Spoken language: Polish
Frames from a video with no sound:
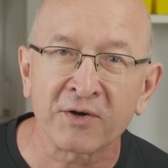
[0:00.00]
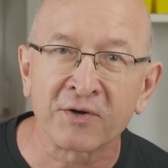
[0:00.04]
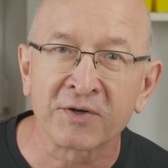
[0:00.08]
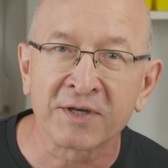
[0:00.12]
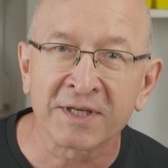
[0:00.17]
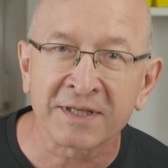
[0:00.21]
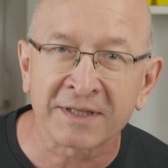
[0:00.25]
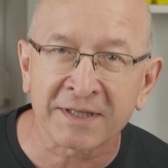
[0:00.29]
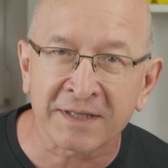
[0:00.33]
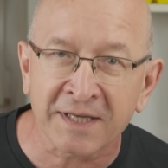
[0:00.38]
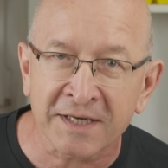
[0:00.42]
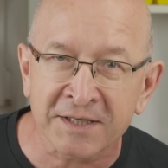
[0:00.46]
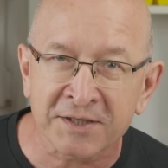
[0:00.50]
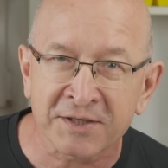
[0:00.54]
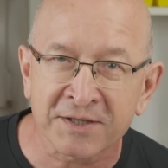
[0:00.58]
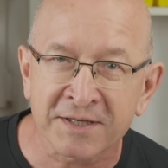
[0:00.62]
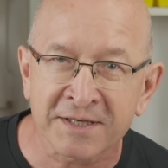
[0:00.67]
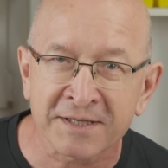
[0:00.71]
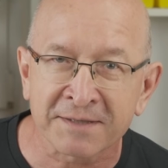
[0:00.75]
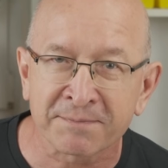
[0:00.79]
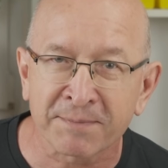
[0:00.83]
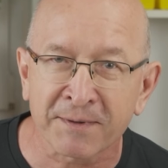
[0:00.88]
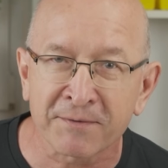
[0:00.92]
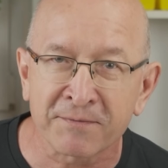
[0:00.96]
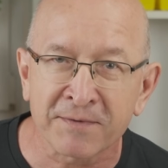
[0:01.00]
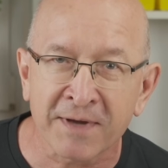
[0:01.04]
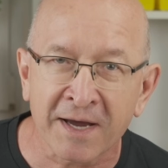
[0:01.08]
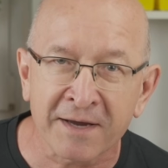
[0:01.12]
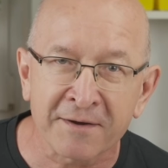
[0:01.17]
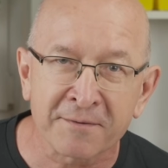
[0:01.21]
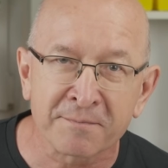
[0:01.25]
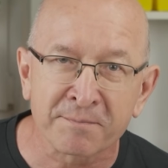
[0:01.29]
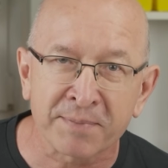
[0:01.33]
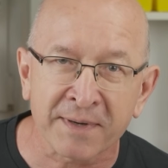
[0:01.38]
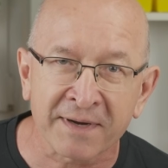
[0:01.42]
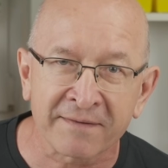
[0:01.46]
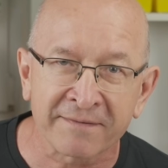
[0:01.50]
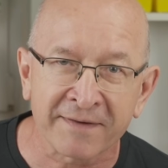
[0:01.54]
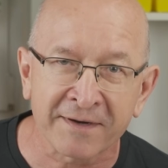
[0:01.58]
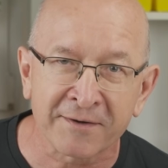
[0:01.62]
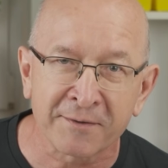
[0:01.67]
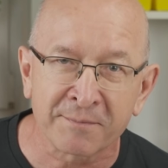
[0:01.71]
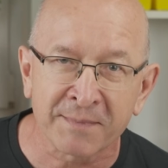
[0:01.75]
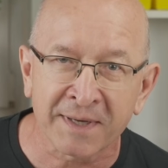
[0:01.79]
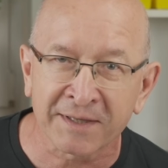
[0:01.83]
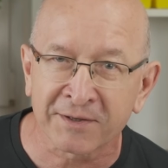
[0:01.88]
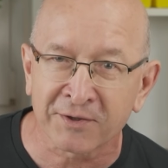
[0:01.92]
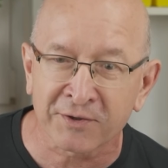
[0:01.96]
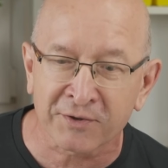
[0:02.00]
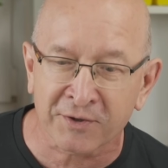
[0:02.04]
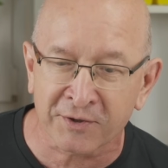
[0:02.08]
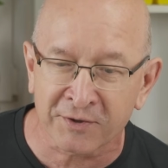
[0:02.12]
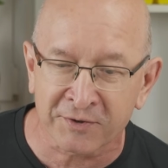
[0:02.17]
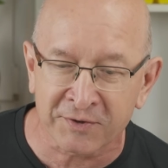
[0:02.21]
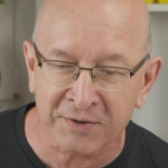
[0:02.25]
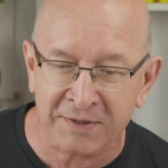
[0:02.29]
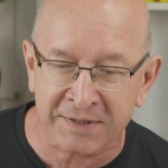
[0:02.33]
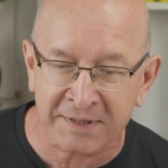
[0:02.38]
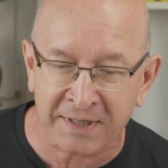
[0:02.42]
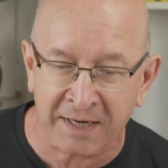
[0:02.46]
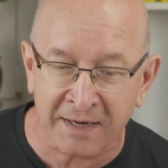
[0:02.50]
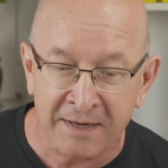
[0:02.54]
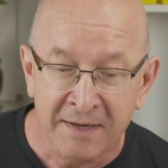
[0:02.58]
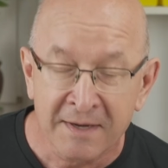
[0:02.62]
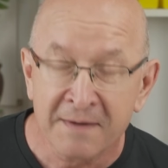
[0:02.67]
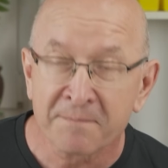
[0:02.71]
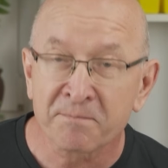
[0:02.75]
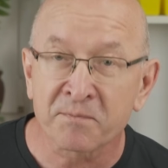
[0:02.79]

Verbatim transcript: One też nie spełniają prawa OMA do końca.